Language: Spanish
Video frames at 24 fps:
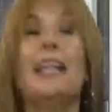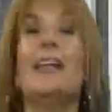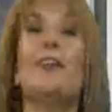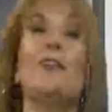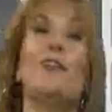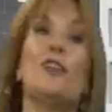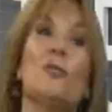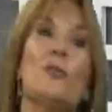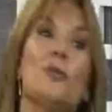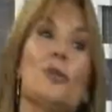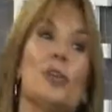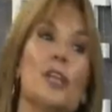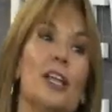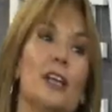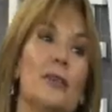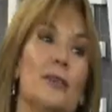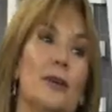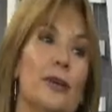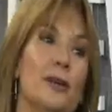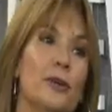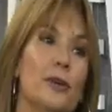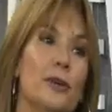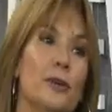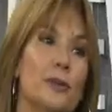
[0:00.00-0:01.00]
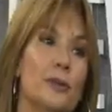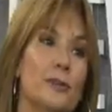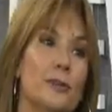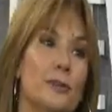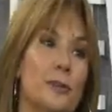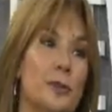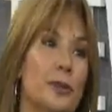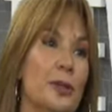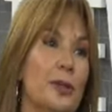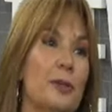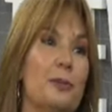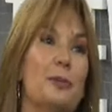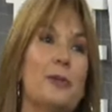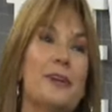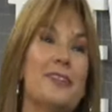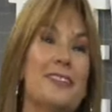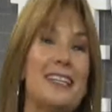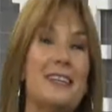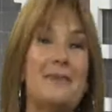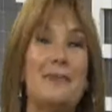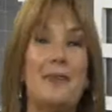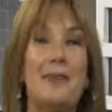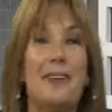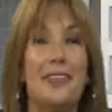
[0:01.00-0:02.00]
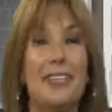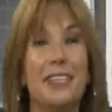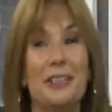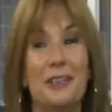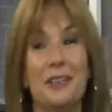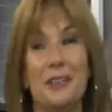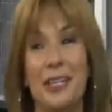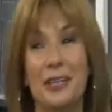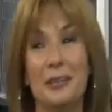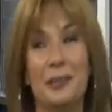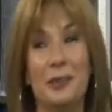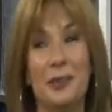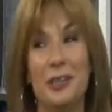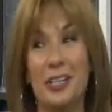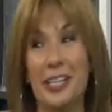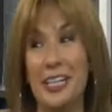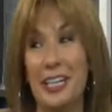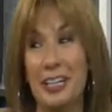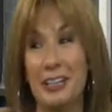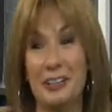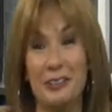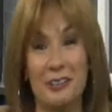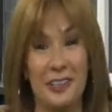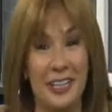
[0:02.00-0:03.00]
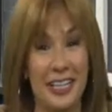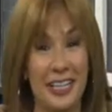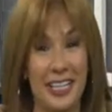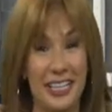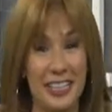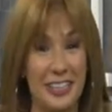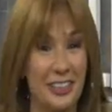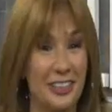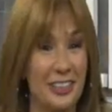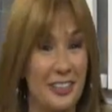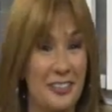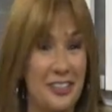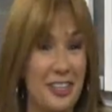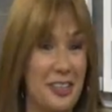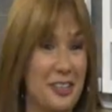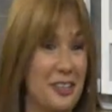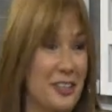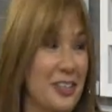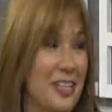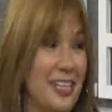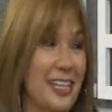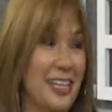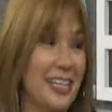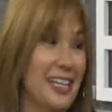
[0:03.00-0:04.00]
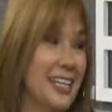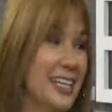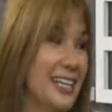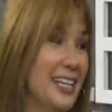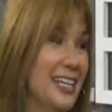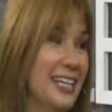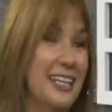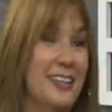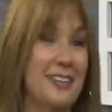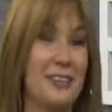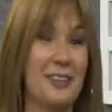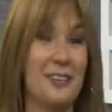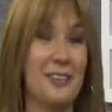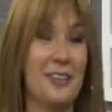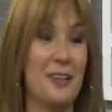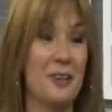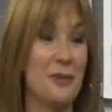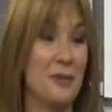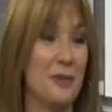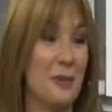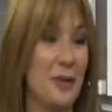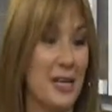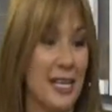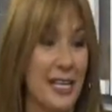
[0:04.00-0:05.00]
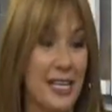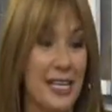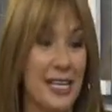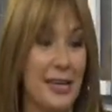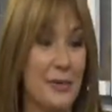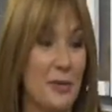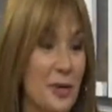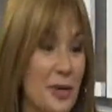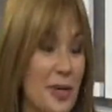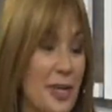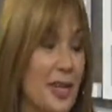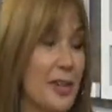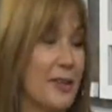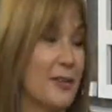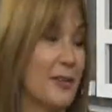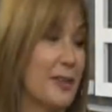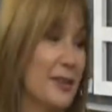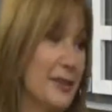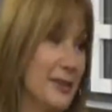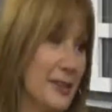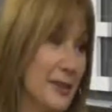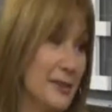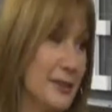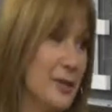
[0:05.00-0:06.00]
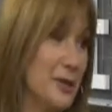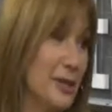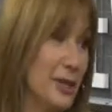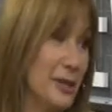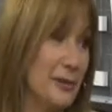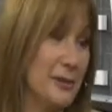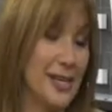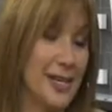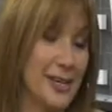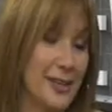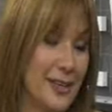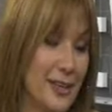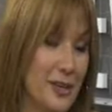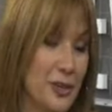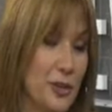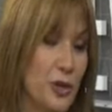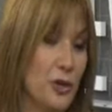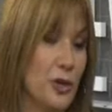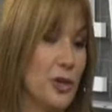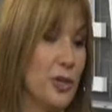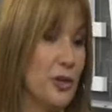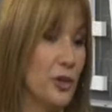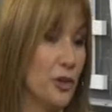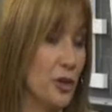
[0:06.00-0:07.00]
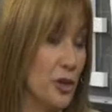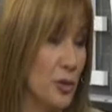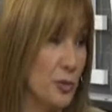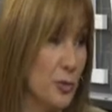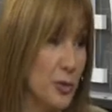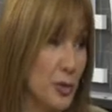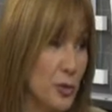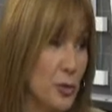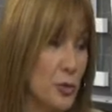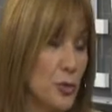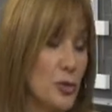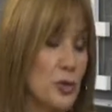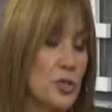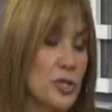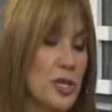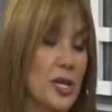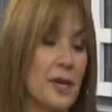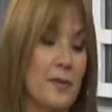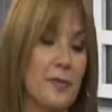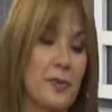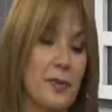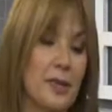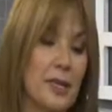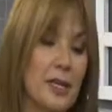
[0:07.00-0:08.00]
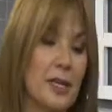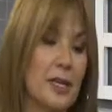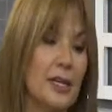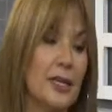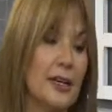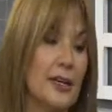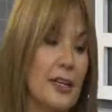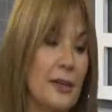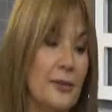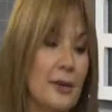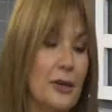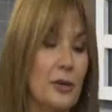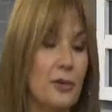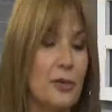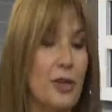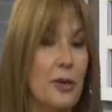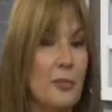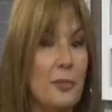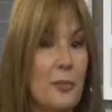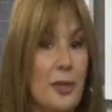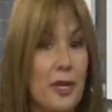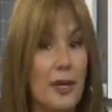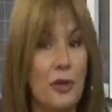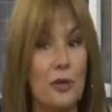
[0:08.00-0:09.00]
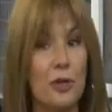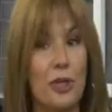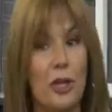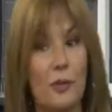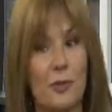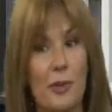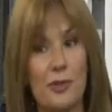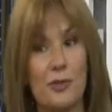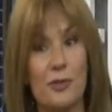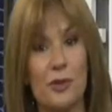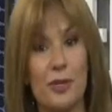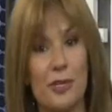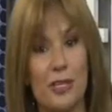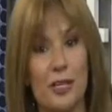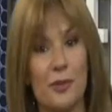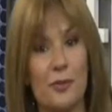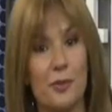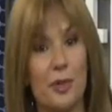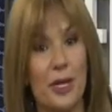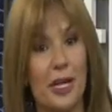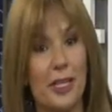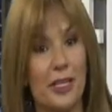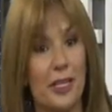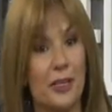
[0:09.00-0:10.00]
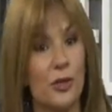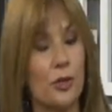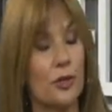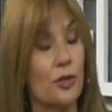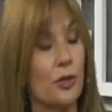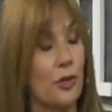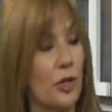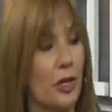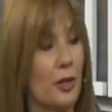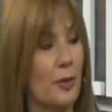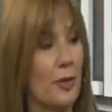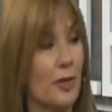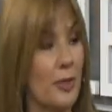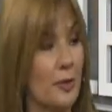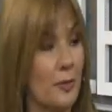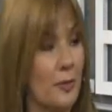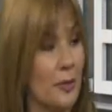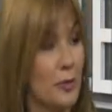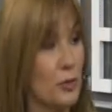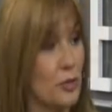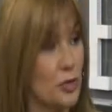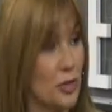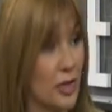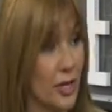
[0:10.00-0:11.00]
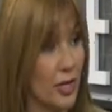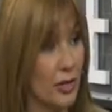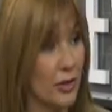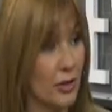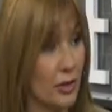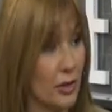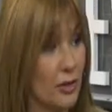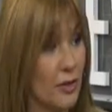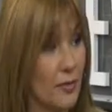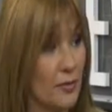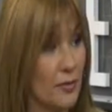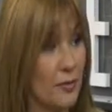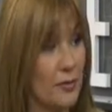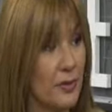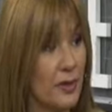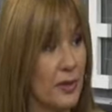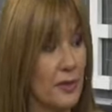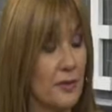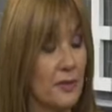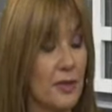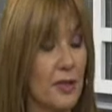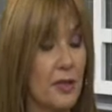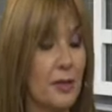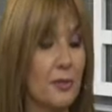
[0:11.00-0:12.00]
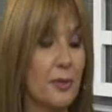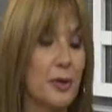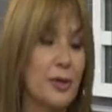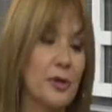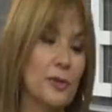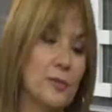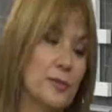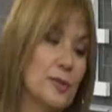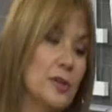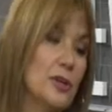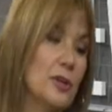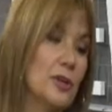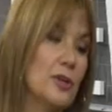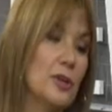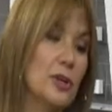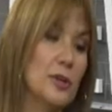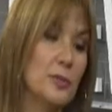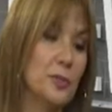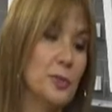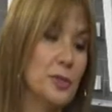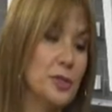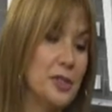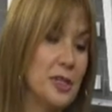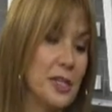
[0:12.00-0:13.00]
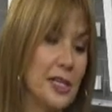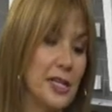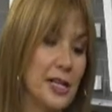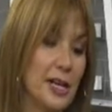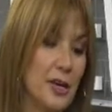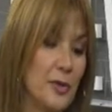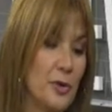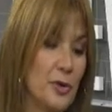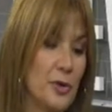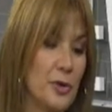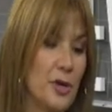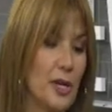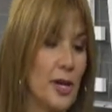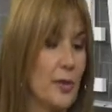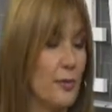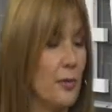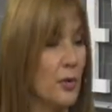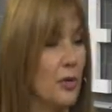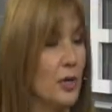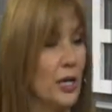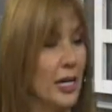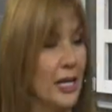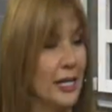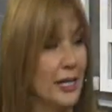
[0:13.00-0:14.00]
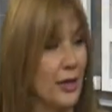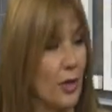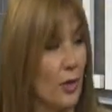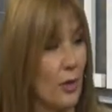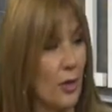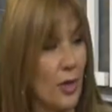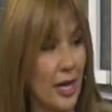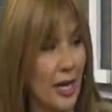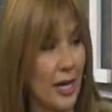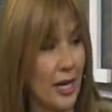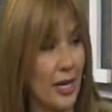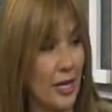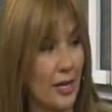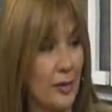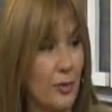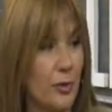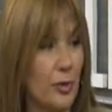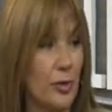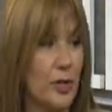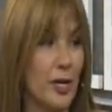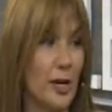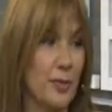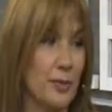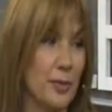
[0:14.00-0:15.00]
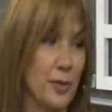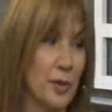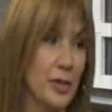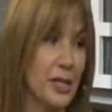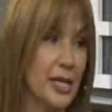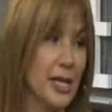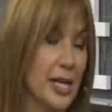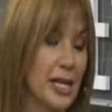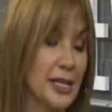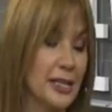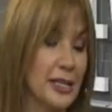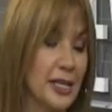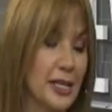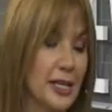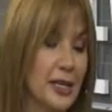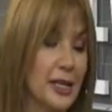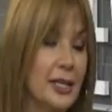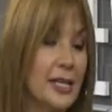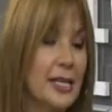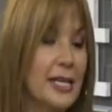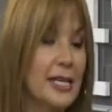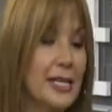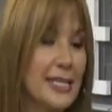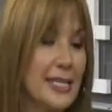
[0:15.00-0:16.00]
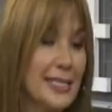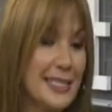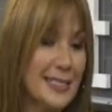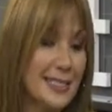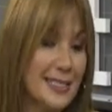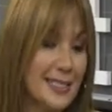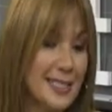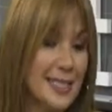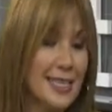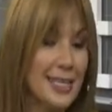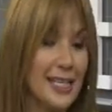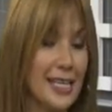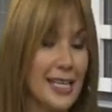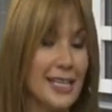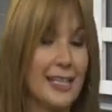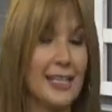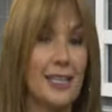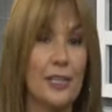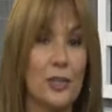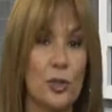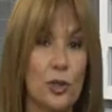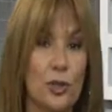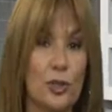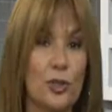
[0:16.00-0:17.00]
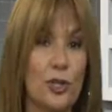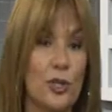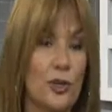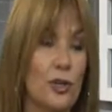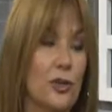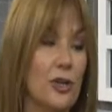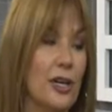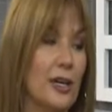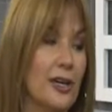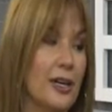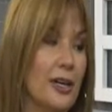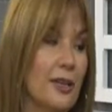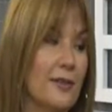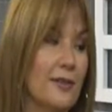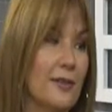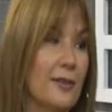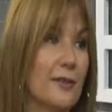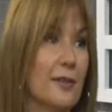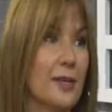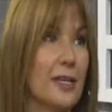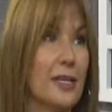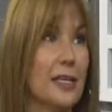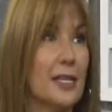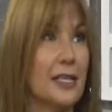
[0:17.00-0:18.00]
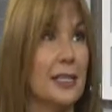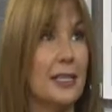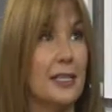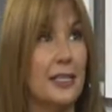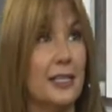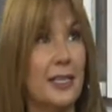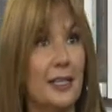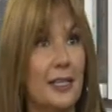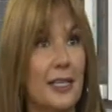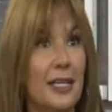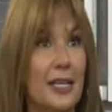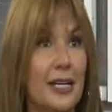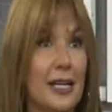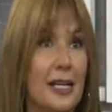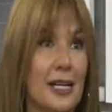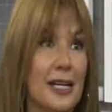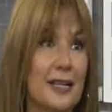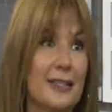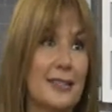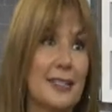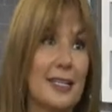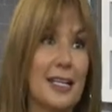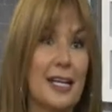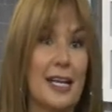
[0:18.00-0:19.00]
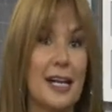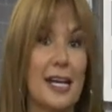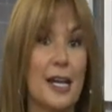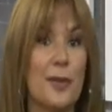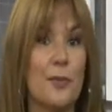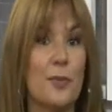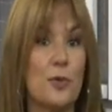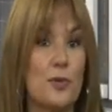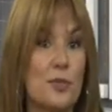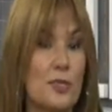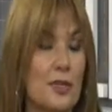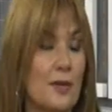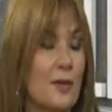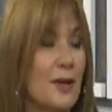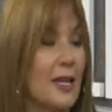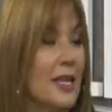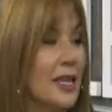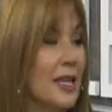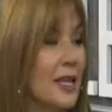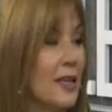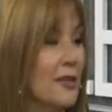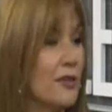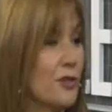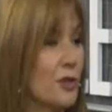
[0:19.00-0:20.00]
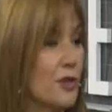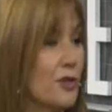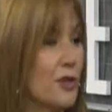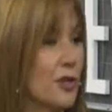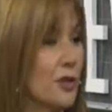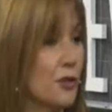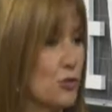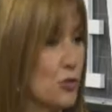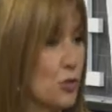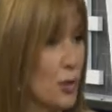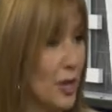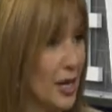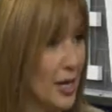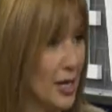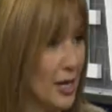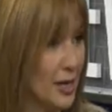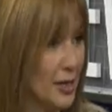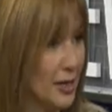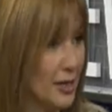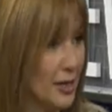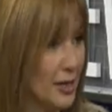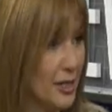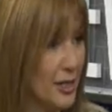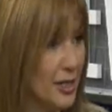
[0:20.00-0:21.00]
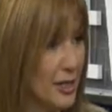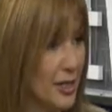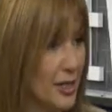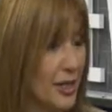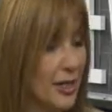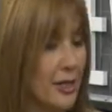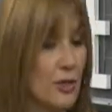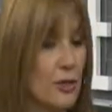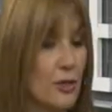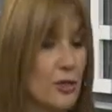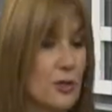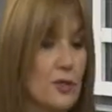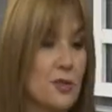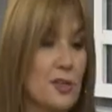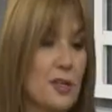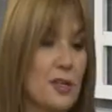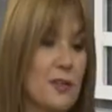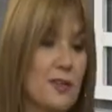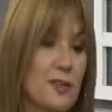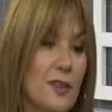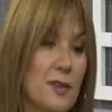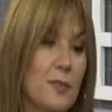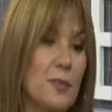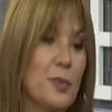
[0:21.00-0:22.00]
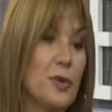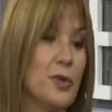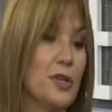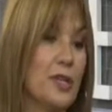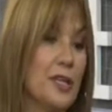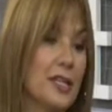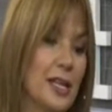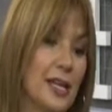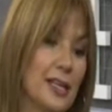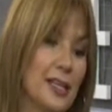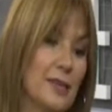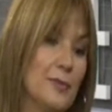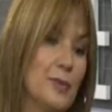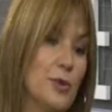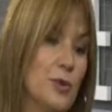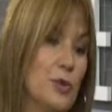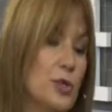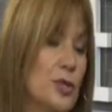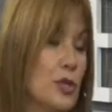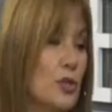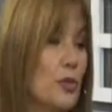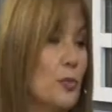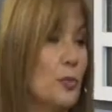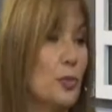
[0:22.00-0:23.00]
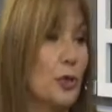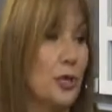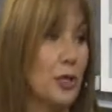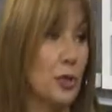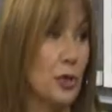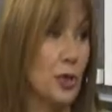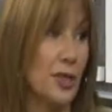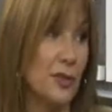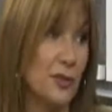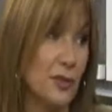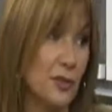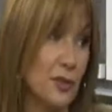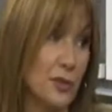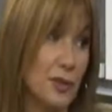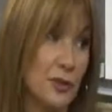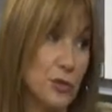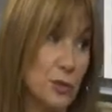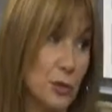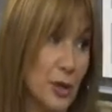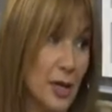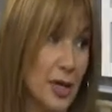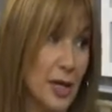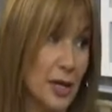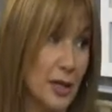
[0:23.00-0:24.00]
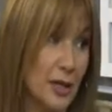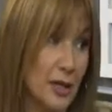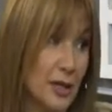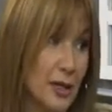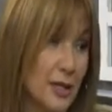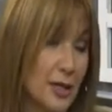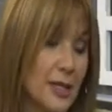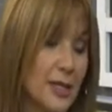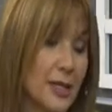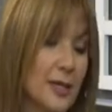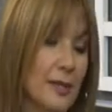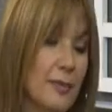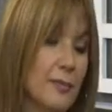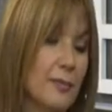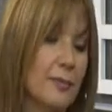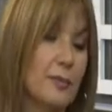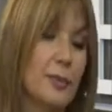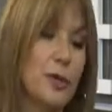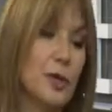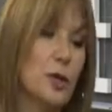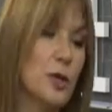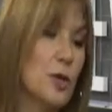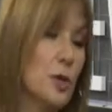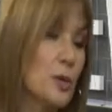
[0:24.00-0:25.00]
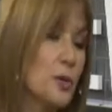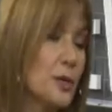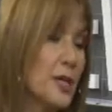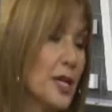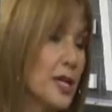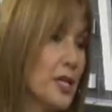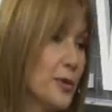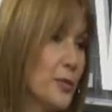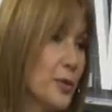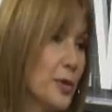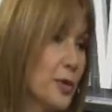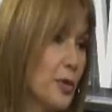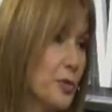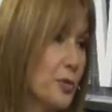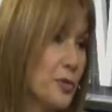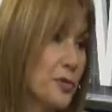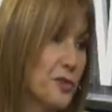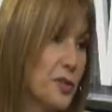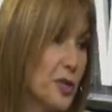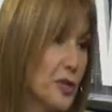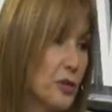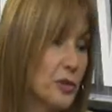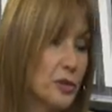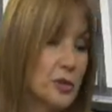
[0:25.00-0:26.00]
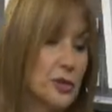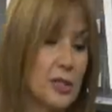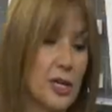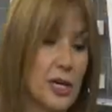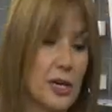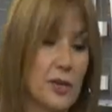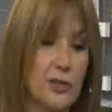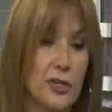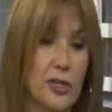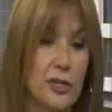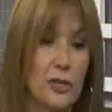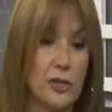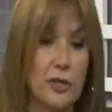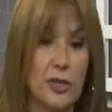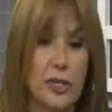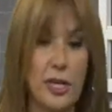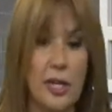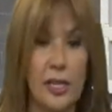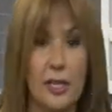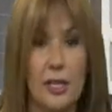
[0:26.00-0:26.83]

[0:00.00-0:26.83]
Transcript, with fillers: hormonas del varón, porque no puede ser privativo de la mujer nomás esto, ¿no es cierto? que el deseo sexual en la mujer debido a la baja de estrógenos disminuye. En el varón también con el paso del tiempo la testosterona va disminuyendo. ¿sí? Bueno, lo que puede traer a lo mejor cambios en el estado de ánimo, cambio de carácter. Y sí, la testosterona es te diría casi la responsable del deseo sexual. Entonces sí puede estar disminuyendo un poquito el deseo sexual. Pero no obstante podemos encontrarnos cierta gente